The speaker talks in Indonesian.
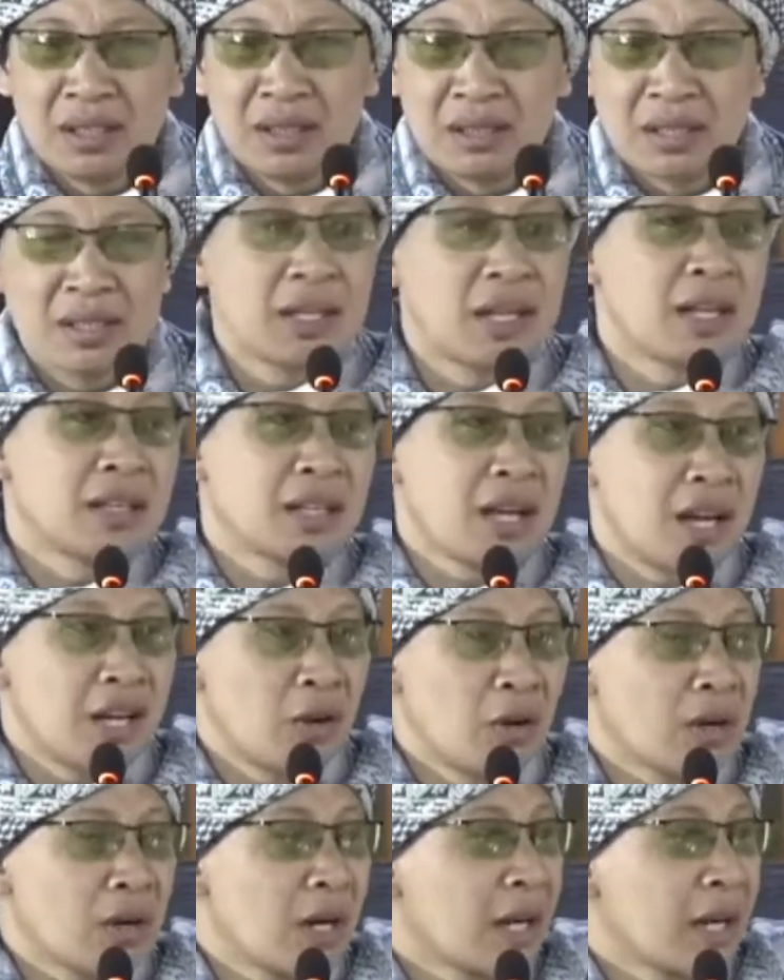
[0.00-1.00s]

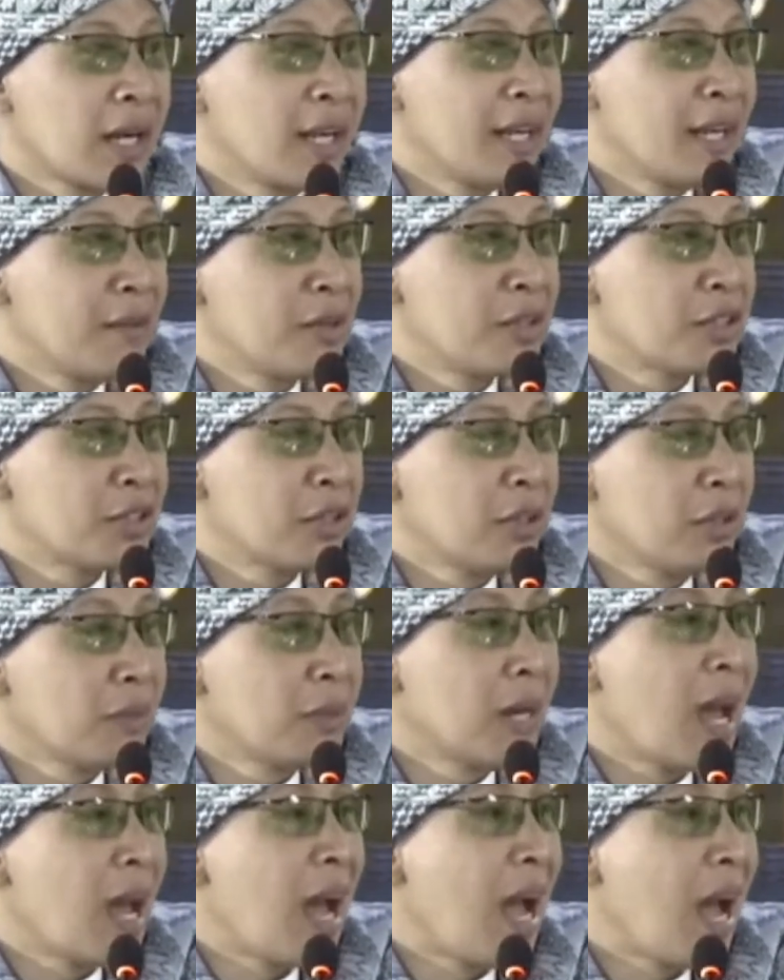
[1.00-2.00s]
ternyata ada orang kaya masya
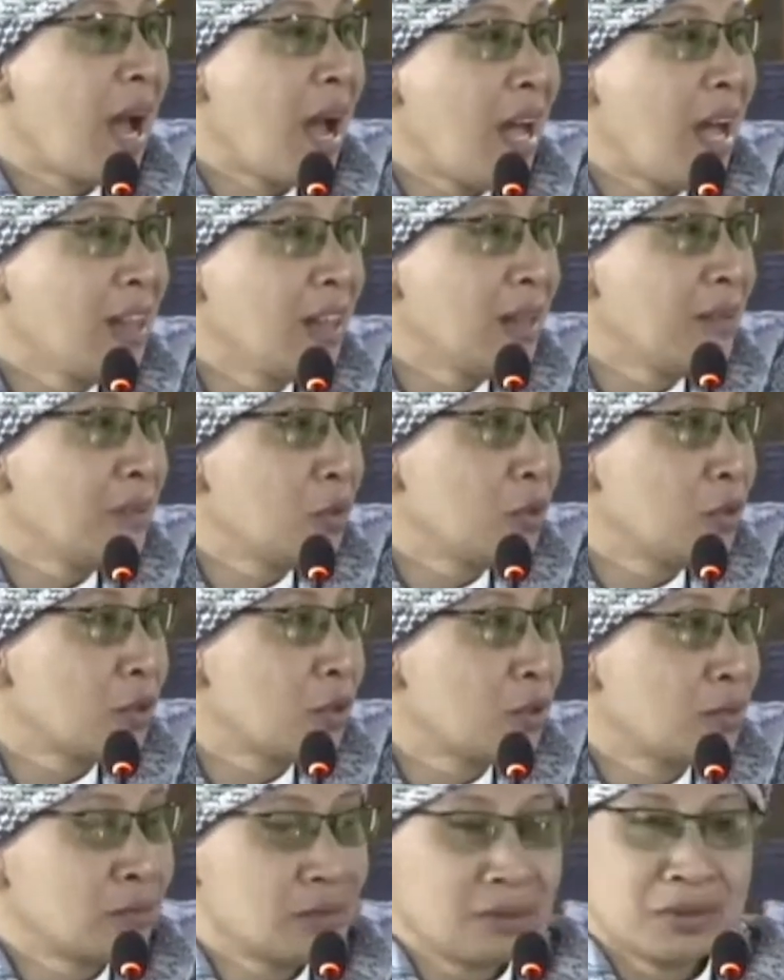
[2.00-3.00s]
Allah berantem
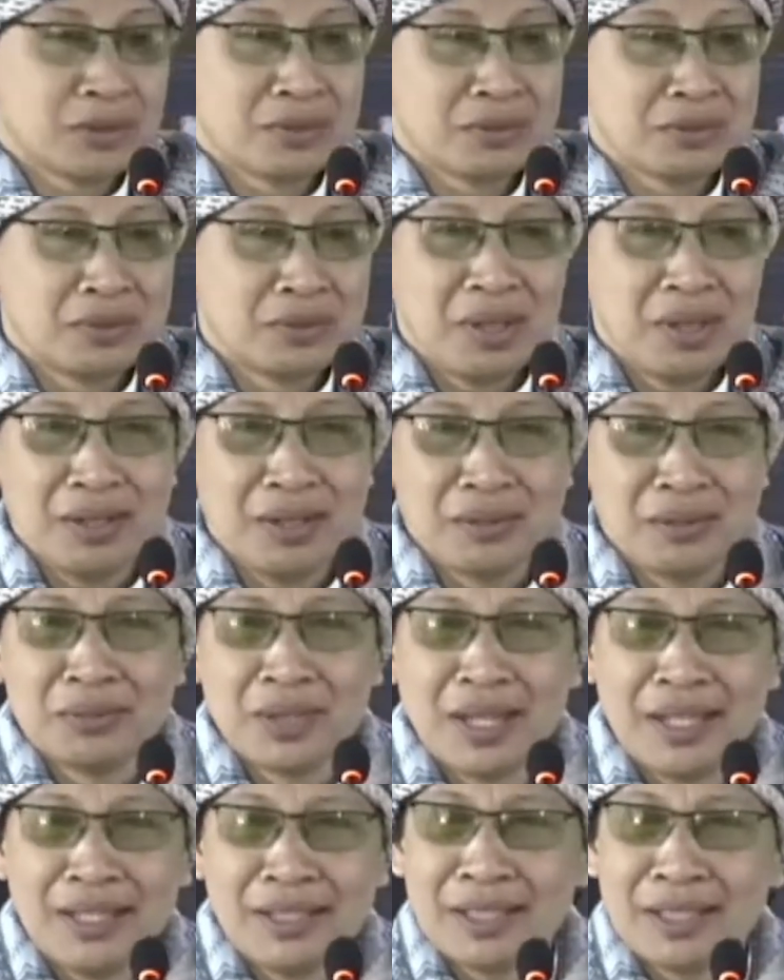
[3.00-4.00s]
terus manusia aduh
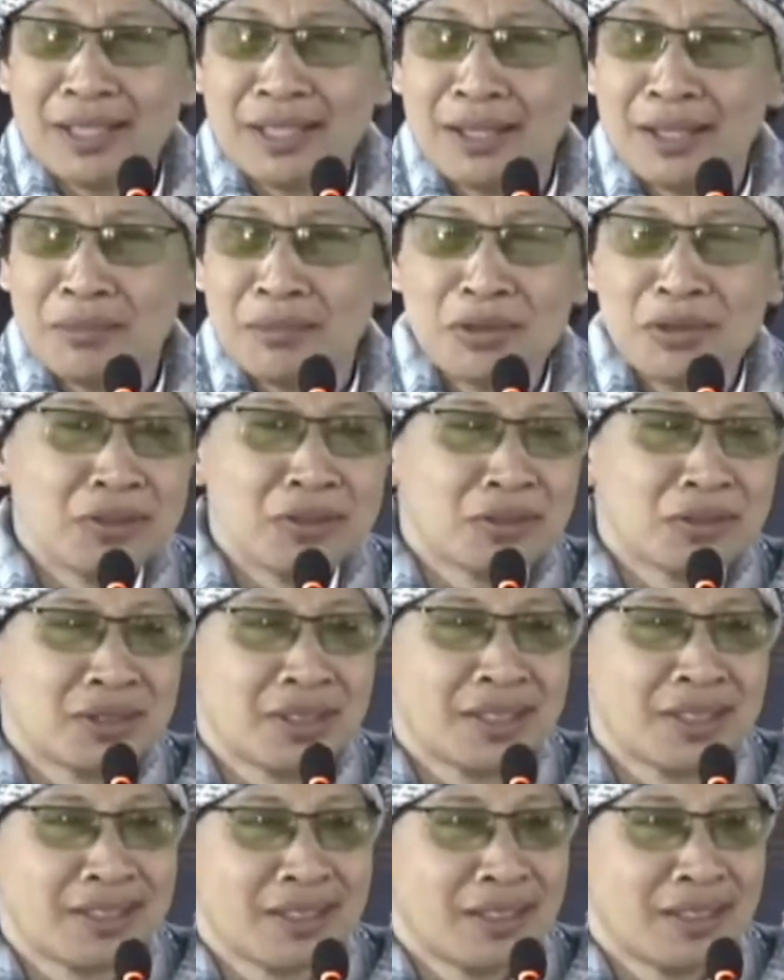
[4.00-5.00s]
baik ribut
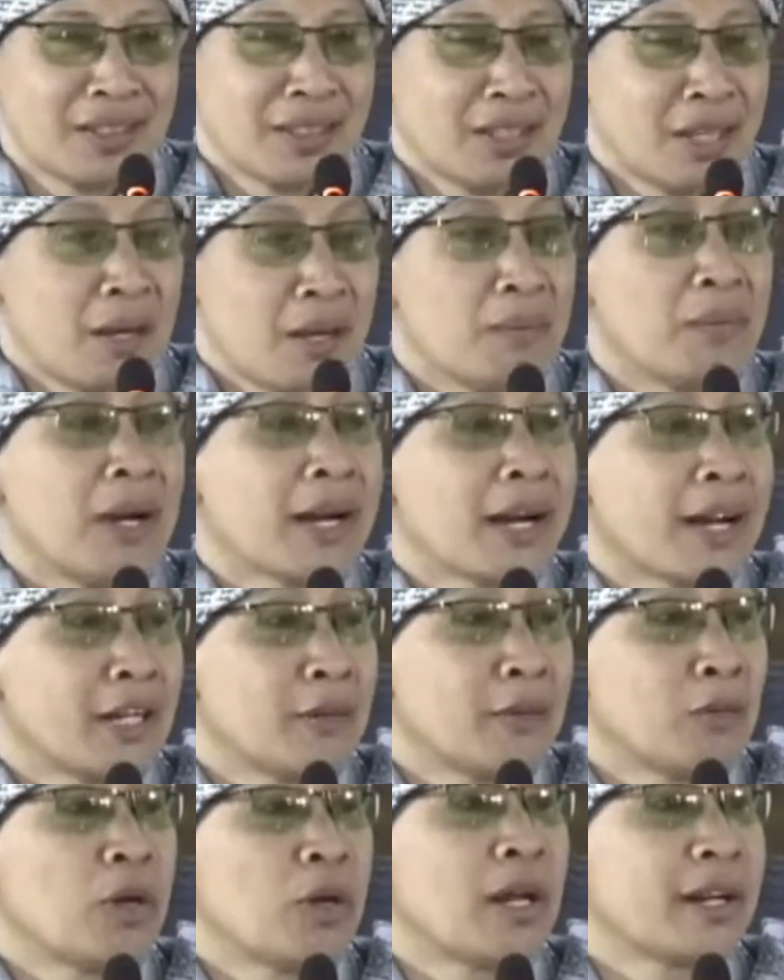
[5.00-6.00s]
terus ya
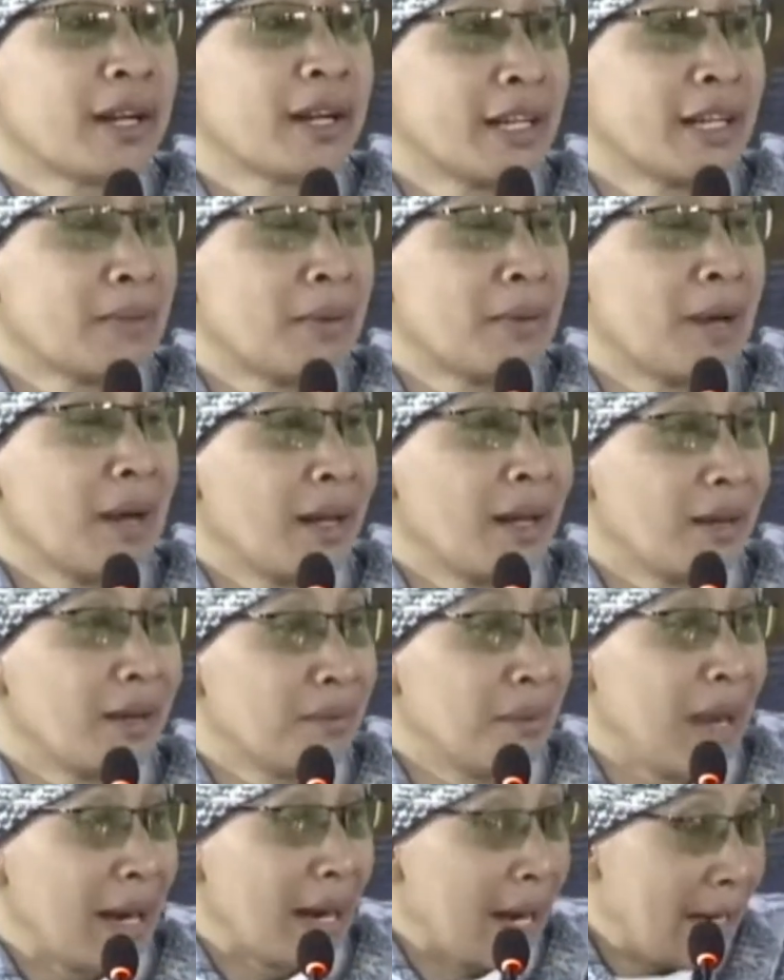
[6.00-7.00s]
makan pun harganya
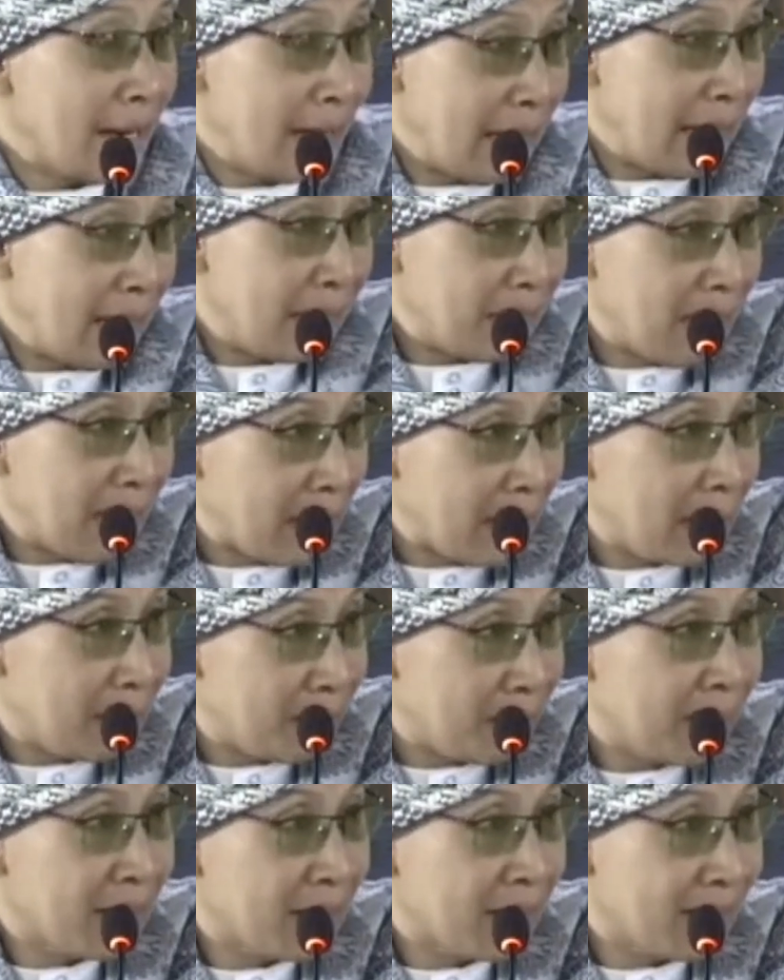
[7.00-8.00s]
mahal makannya
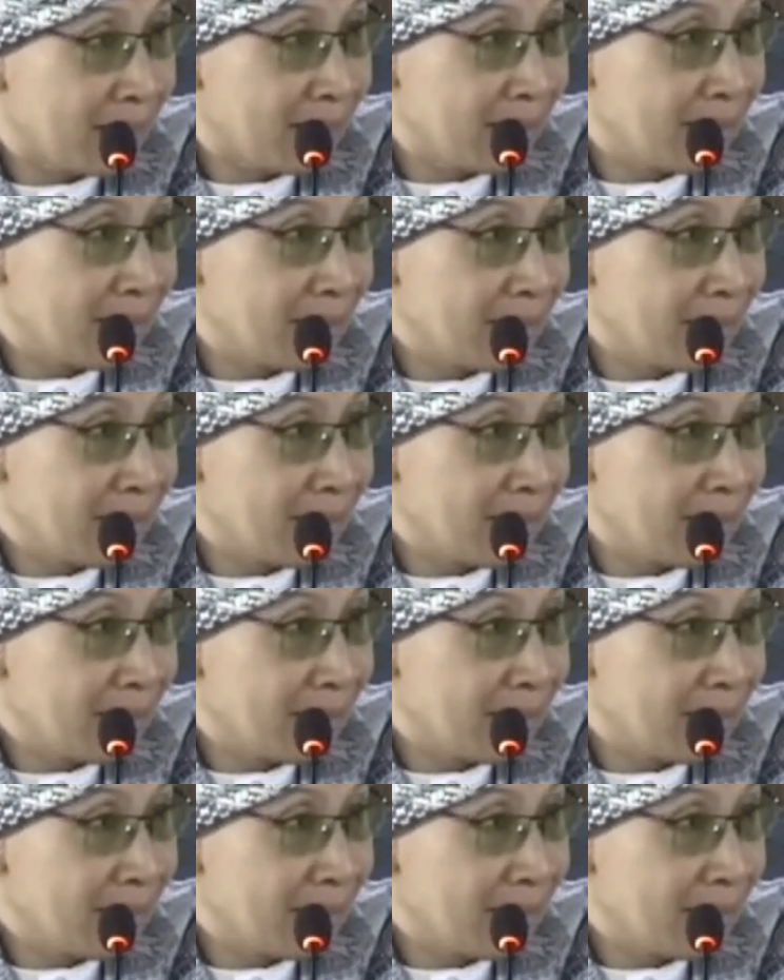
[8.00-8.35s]
makan makan